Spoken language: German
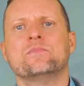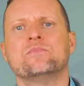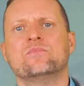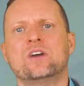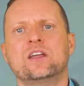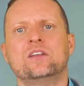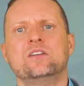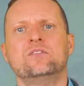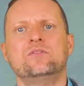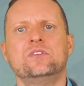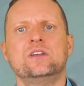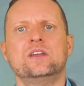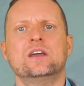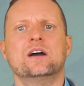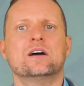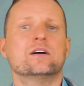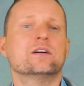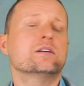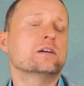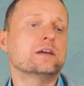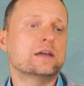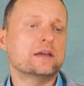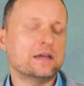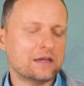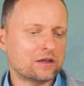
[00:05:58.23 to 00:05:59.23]
wenn
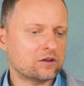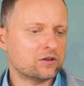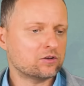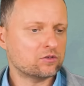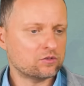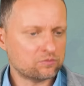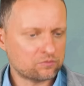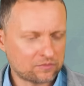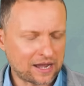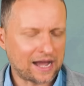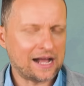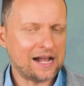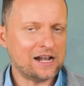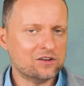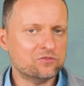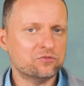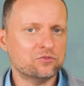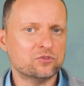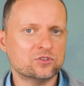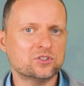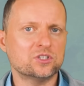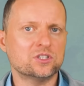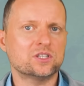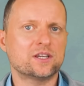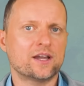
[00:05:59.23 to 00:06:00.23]
wir
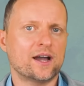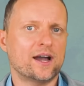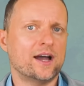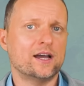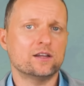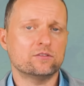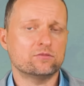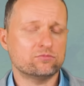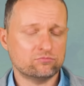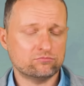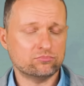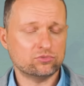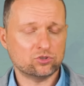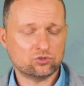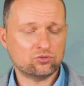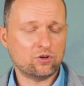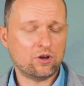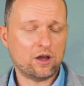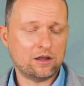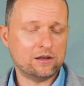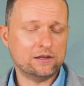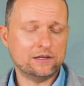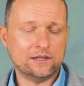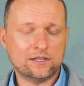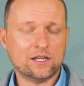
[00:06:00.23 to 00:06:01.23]
Gallenflüssigkeit bis zu
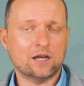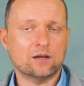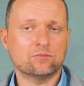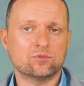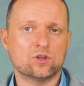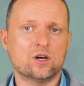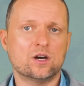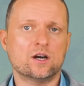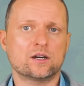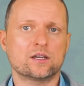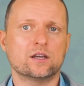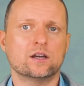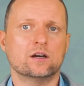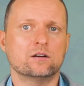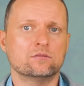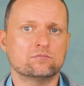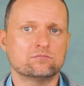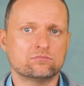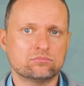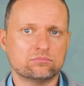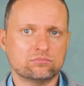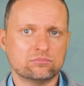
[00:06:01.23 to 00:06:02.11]
einem Liter am Tag, ja,